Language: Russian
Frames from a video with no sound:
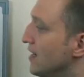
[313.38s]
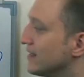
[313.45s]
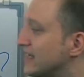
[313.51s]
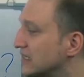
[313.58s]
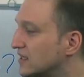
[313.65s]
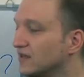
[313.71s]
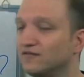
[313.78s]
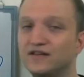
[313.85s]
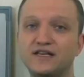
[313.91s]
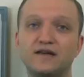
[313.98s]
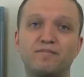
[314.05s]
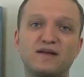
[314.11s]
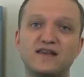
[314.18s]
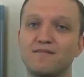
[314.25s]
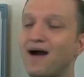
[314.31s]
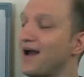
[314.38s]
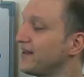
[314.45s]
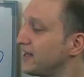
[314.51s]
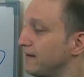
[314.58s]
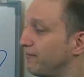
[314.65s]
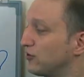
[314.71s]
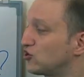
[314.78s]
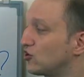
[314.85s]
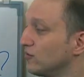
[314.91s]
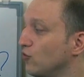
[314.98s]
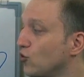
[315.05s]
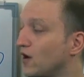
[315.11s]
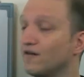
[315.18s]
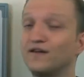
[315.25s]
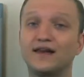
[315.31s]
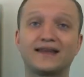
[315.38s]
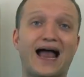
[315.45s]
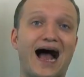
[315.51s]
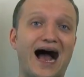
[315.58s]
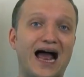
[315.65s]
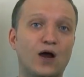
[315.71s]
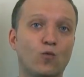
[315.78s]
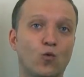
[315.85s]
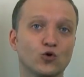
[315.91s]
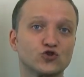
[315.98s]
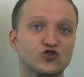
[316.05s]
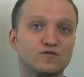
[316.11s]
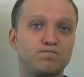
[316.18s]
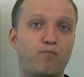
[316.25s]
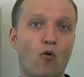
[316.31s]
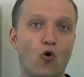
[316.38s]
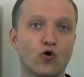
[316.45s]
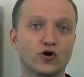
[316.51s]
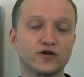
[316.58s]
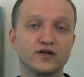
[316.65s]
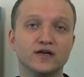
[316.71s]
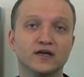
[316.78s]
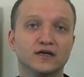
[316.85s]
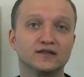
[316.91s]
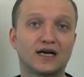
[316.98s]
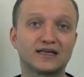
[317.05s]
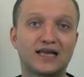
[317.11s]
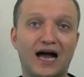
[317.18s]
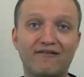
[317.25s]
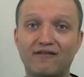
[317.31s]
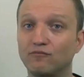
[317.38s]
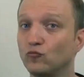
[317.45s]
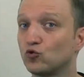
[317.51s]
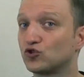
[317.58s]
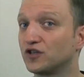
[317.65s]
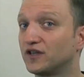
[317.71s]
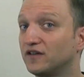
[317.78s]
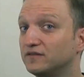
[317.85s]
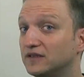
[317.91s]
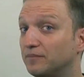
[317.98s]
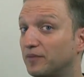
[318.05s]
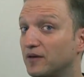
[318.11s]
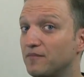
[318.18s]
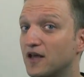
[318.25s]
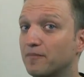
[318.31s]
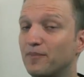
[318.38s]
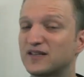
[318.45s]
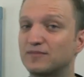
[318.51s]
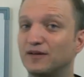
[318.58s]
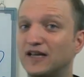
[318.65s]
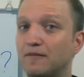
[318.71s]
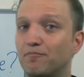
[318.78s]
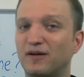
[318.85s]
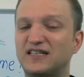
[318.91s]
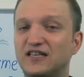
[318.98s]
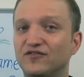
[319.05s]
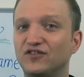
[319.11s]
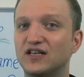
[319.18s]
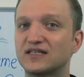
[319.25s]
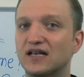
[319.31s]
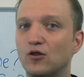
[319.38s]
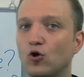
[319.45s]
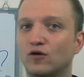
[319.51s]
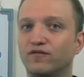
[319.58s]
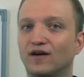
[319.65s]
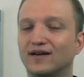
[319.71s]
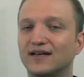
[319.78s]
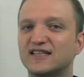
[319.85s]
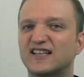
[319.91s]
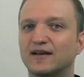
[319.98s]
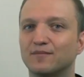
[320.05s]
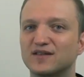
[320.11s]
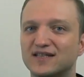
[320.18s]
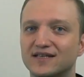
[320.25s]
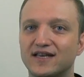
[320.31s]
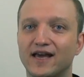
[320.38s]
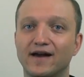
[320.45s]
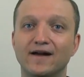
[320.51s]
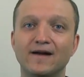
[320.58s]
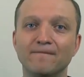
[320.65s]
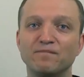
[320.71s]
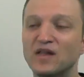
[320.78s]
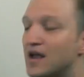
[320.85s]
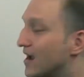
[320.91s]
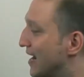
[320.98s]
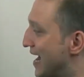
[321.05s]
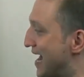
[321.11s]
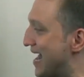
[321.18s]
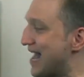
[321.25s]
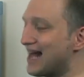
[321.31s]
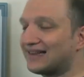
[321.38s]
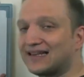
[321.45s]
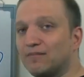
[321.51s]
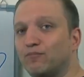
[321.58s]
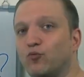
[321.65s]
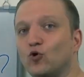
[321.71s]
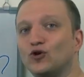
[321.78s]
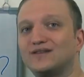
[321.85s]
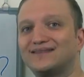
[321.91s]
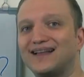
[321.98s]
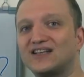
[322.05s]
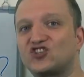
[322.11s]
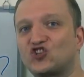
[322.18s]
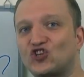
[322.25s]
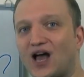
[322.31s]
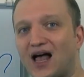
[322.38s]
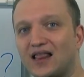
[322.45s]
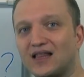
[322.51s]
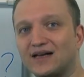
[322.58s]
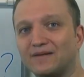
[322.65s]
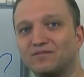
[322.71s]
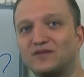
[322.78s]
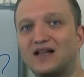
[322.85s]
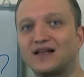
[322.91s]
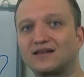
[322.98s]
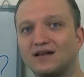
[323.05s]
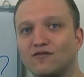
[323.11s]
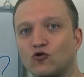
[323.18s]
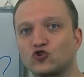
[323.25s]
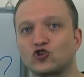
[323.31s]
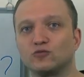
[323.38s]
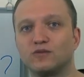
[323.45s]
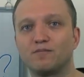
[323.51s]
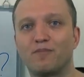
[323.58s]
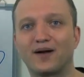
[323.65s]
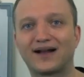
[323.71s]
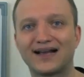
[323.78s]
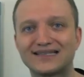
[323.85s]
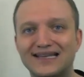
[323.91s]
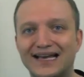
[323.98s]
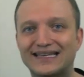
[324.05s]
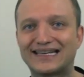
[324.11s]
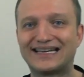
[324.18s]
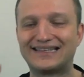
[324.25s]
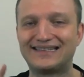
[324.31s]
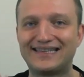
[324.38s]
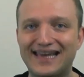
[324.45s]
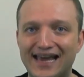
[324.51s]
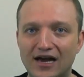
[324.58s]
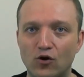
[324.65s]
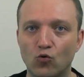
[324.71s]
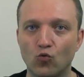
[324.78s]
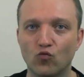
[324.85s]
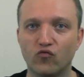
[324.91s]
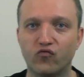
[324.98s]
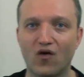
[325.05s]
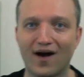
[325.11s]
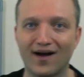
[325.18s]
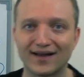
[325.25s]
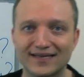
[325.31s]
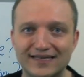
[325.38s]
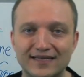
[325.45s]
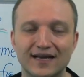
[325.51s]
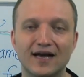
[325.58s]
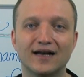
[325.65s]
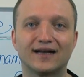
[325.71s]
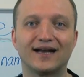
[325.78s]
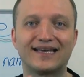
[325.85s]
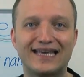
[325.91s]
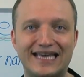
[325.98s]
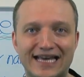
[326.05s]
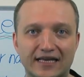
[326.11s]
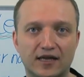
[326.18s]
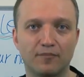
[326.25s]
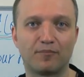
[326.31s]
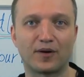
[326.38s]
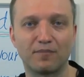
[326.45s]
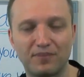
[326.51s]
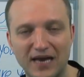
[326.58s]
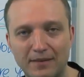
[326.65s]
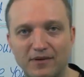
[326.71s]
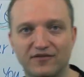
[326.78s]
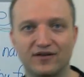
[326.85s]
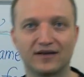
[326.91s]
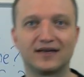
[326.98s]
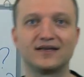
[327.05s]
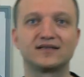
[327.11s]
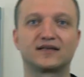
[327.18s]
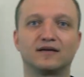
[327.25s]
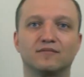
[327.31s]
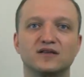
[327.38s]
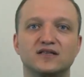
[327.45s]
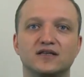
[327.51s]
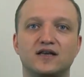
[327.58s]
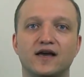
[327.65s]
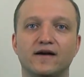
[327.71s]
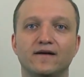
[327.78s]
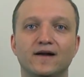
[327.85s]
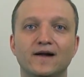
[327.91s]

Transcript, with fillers: Если вы не понимаете, почему говорит I was born, тогда вам нужно, например, посмотреть пассивный залог в английском языке. Это будет начало для того, чтобы показать, где у вас какие-то проблемы в английском языке.